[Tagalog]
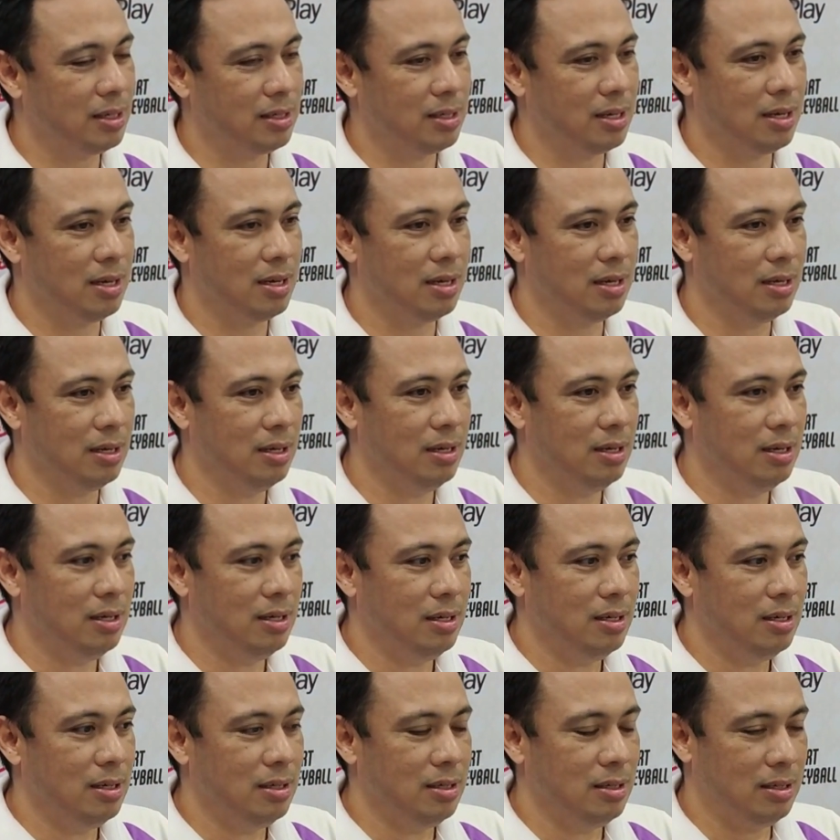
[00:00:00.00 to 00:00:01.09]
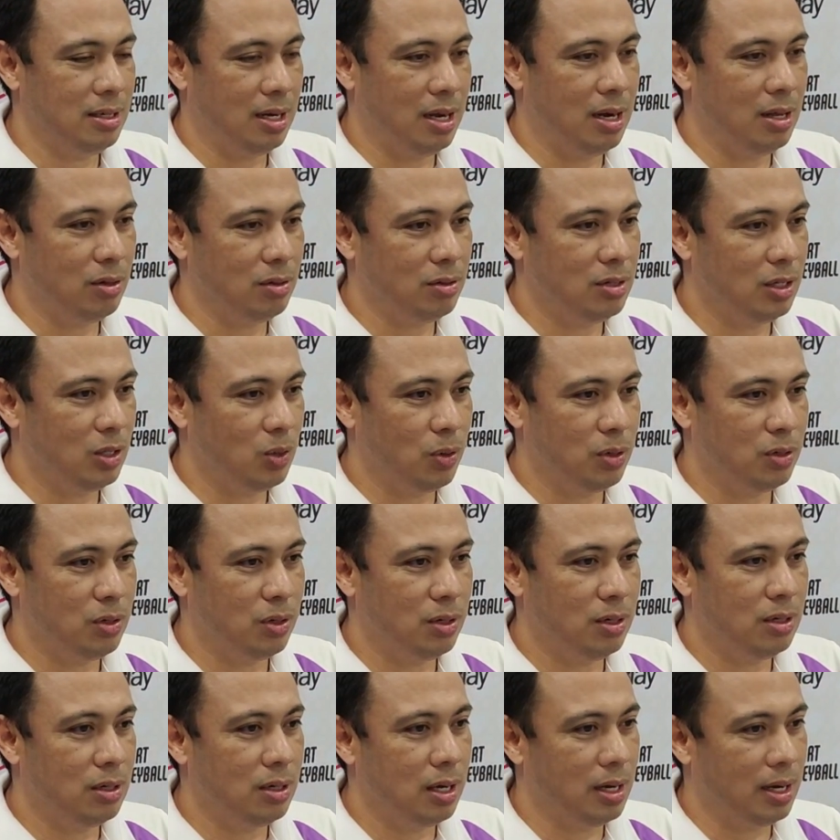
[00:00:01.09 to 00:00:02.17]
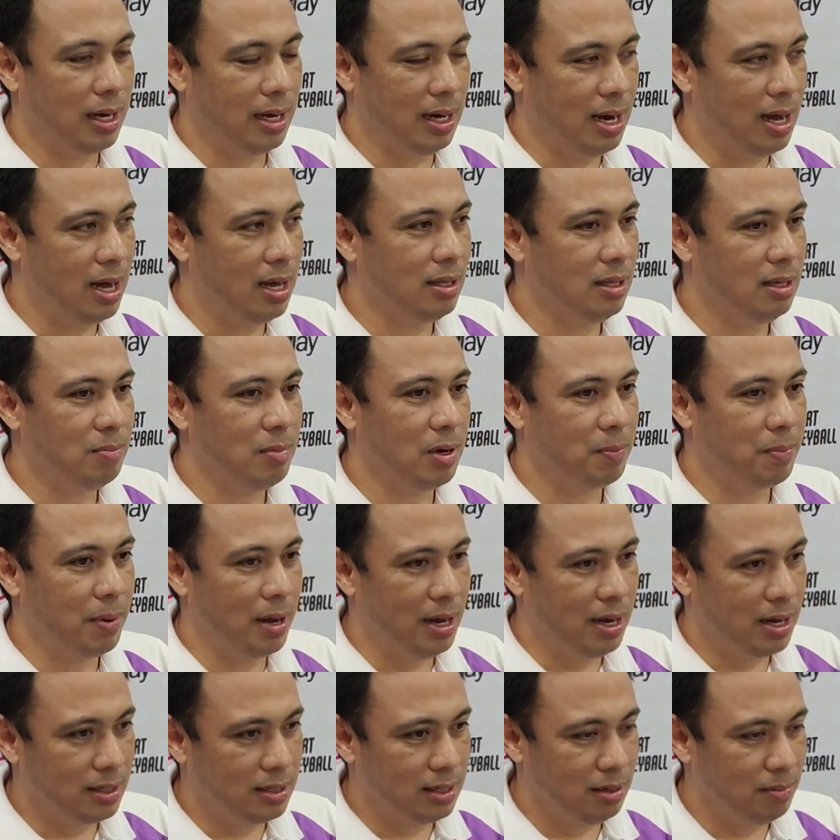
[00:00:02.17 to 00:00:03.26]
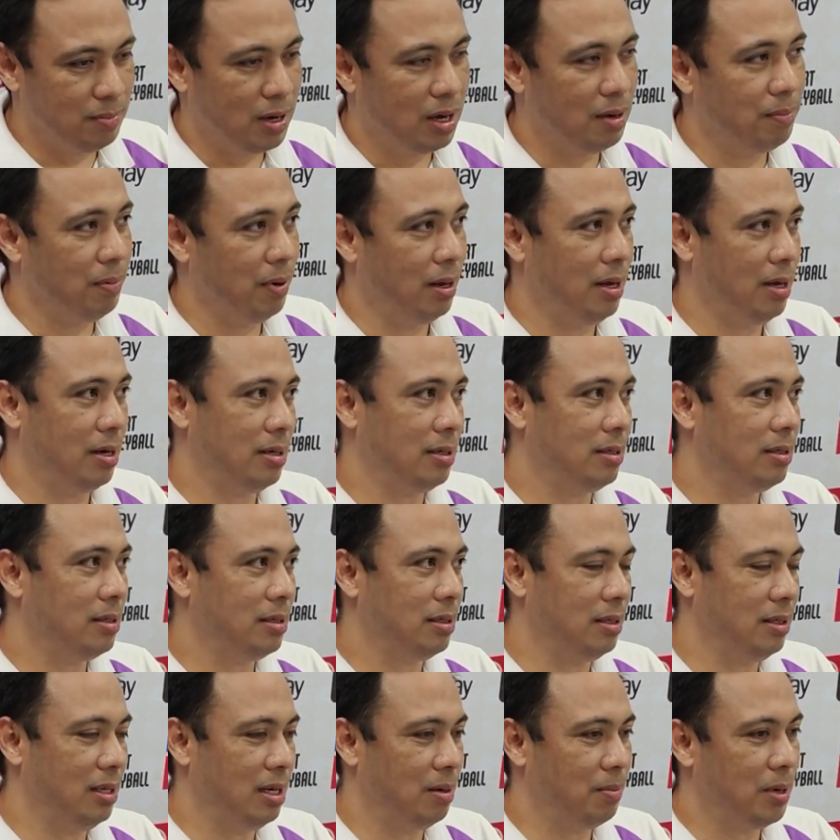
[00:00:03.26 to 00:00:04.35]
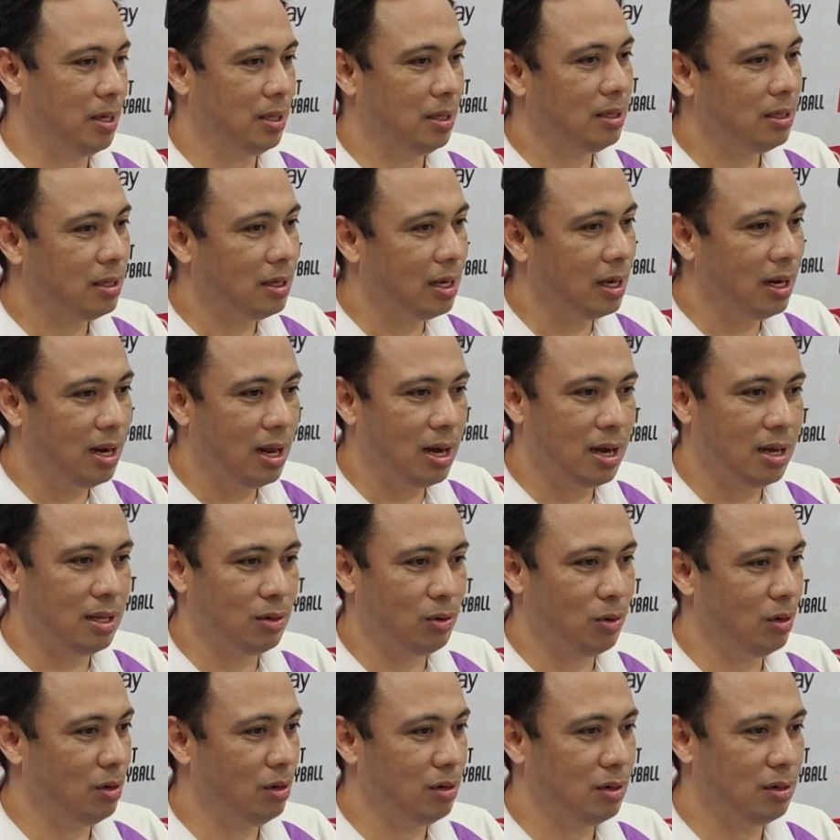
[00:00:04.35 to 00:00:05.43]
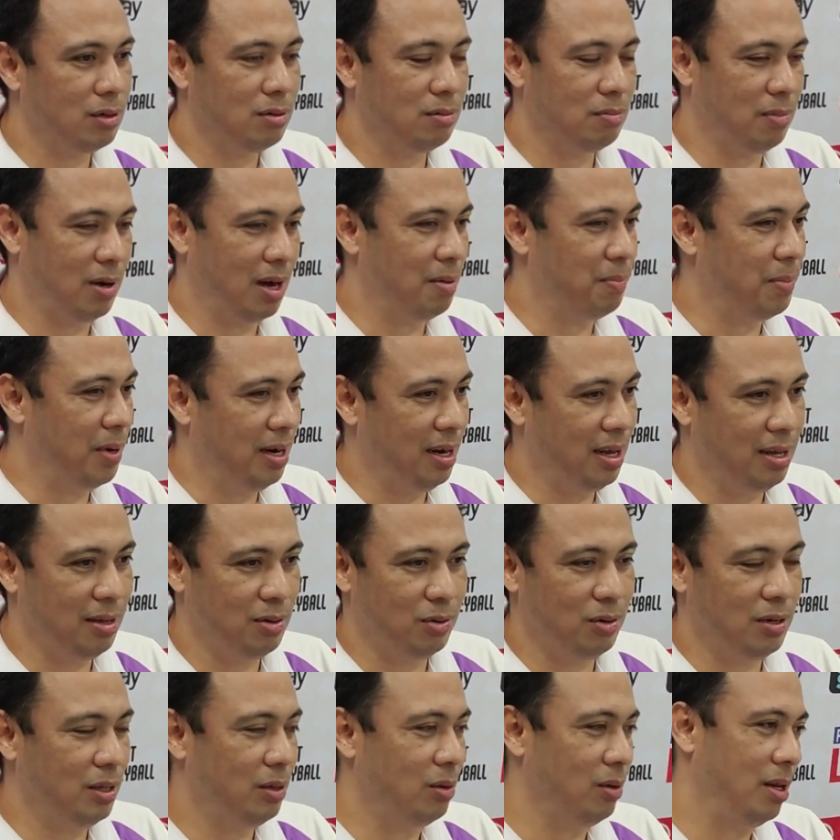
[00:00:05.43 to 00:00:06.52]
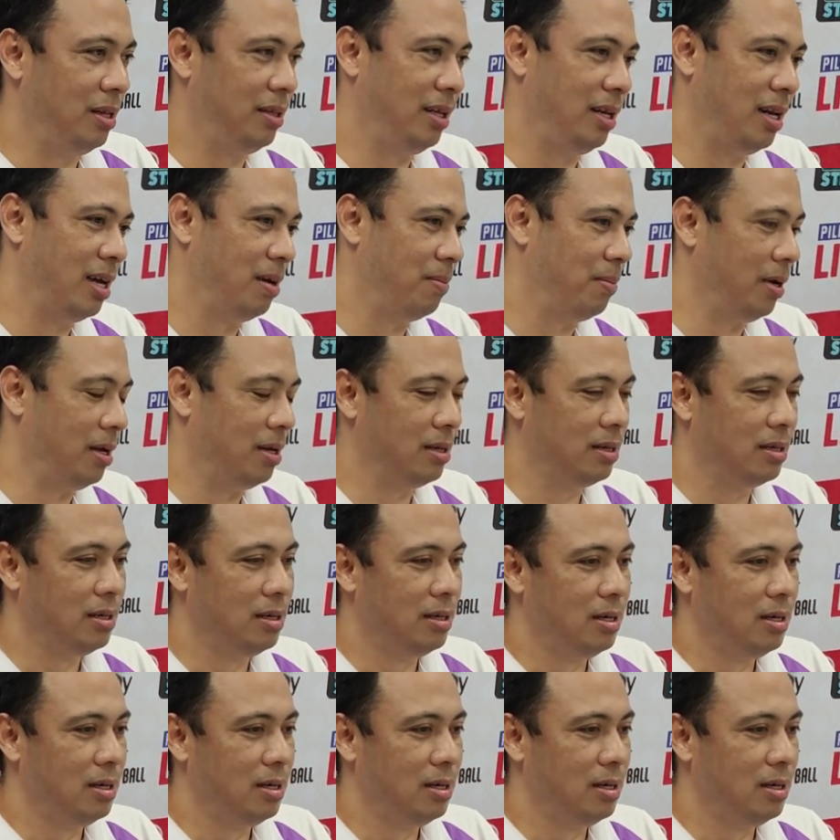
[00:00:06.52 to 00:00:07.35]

Kasi sa ganitong sitwasyon, ah, kailangan din magpahinga sa mga players. Hindi naman kailangan kung ano mga mali ulit-ulitin namin.